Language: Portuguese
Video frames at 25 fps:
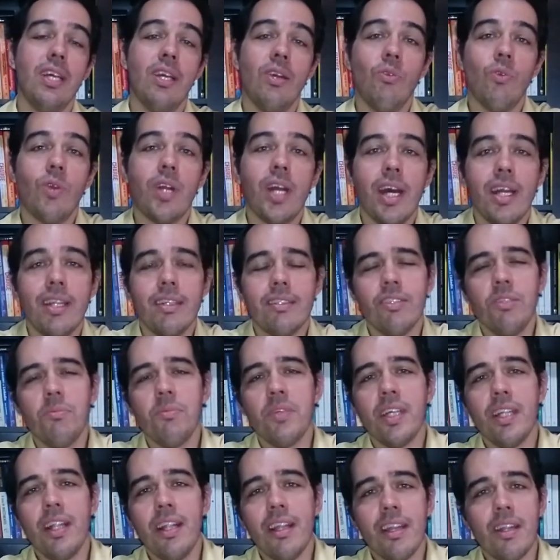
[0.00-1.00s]
O cara, se não me
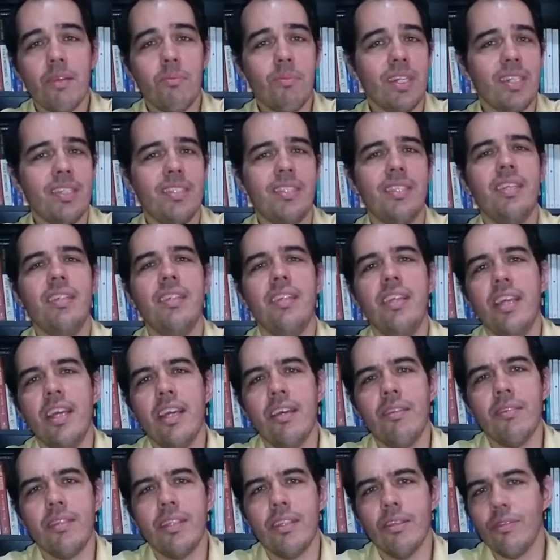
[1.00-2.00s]
engano, era
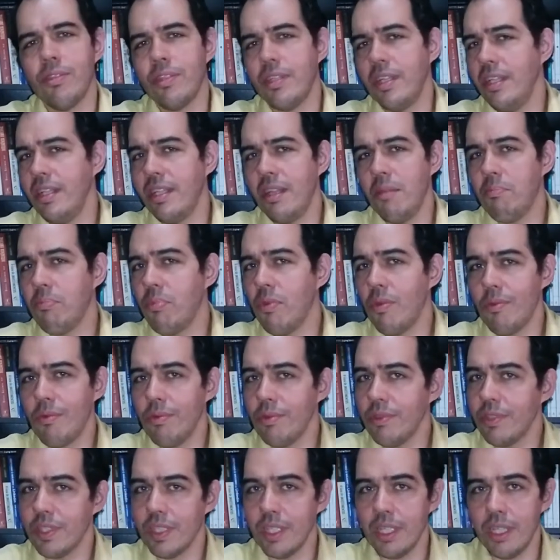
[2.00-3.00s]
marceneiro até os 30 e
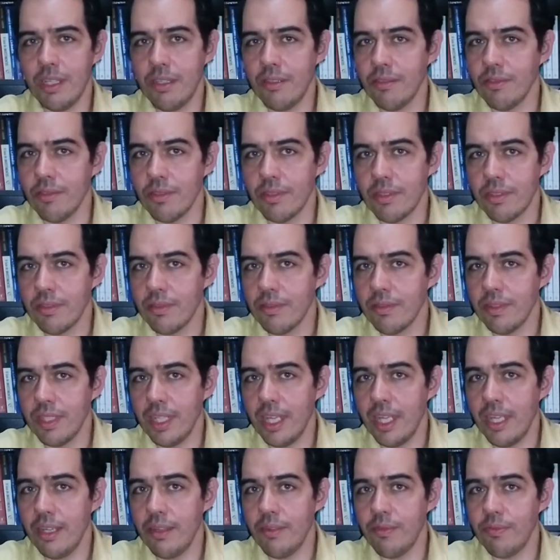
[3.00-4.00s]
poucos anos,
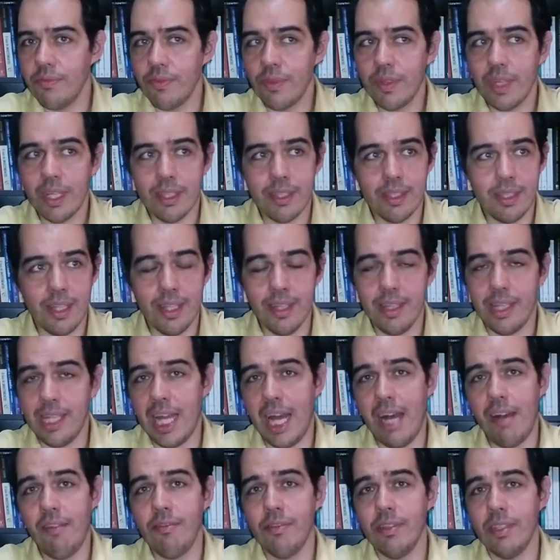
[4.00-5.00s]
né? E
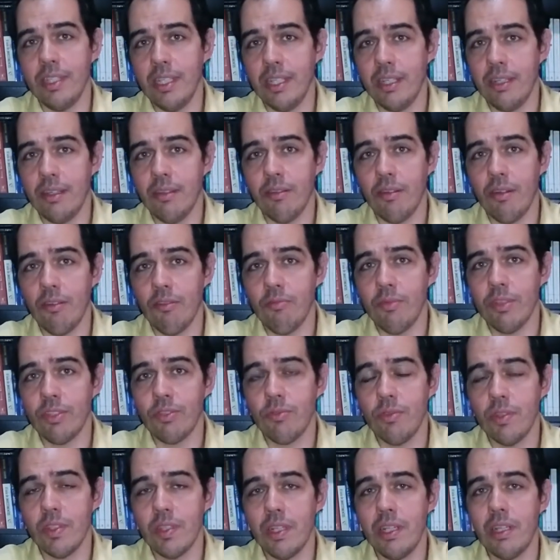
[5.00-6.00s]
tentava, né? Algumas
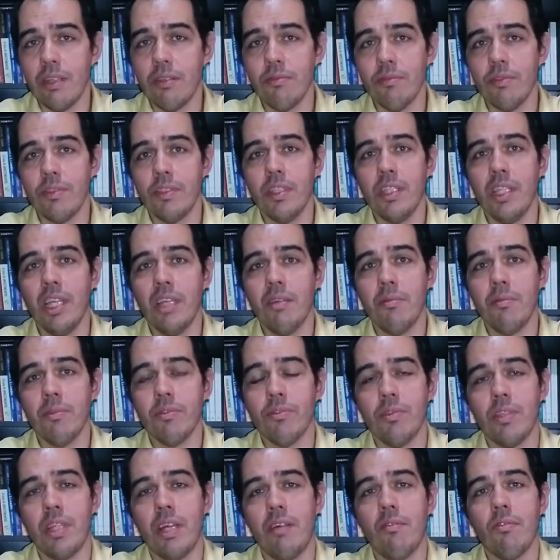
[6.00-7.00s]
coisas ali com o cinema, mas
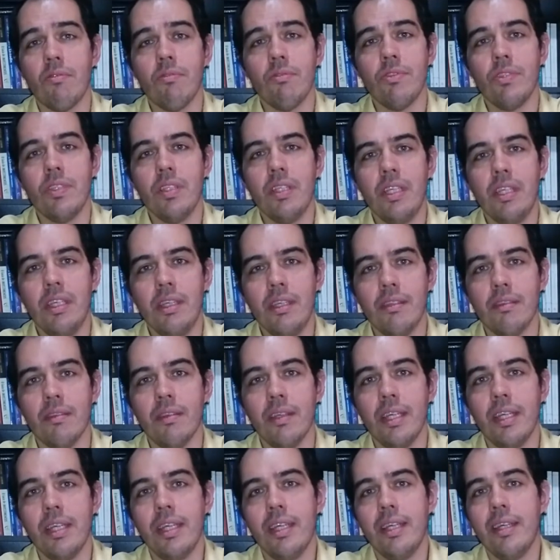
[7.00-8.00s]
não estava conseguindo.
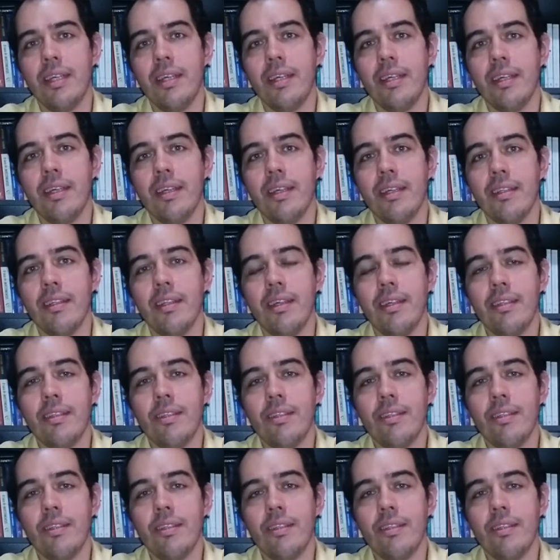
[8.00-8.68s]
Né?